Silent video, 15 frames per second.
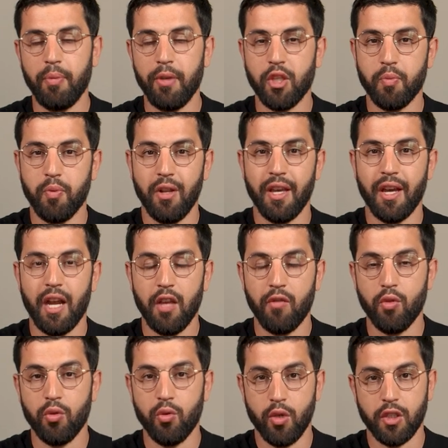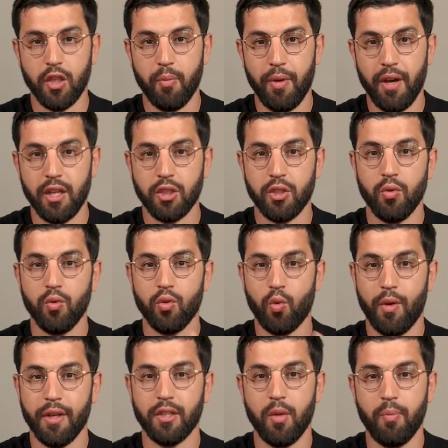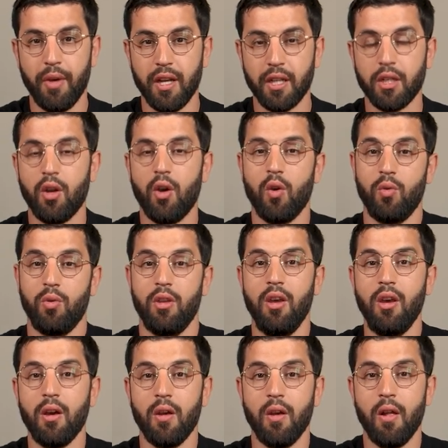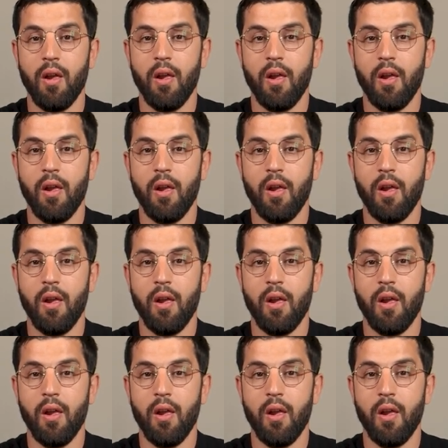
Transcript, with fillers: rapide, je peux lire un livre de 200 pages, 300 pages en une heure,